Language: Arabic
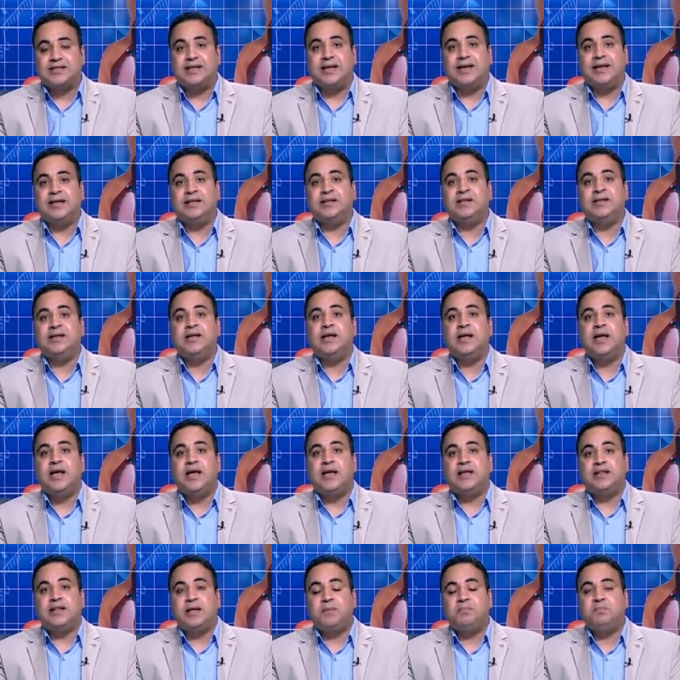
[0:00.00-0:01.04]
العين دي
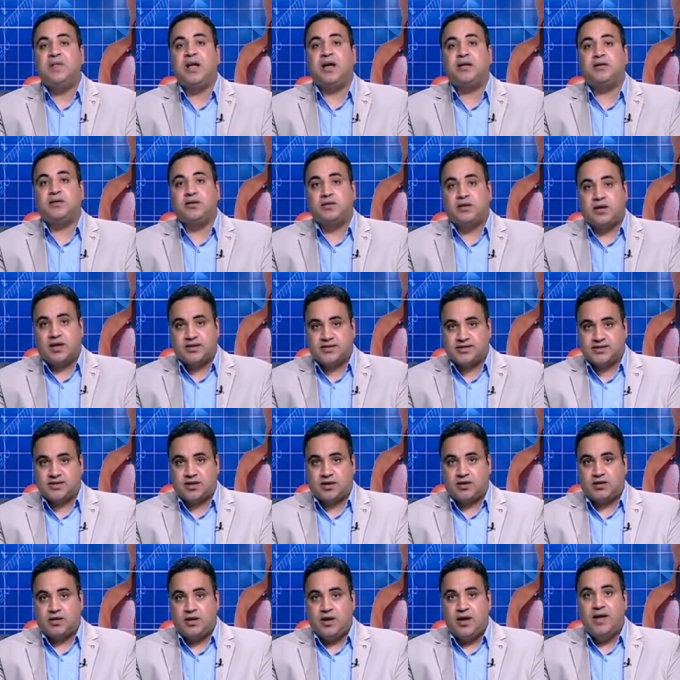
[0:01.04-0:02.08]
تبدا تتاثر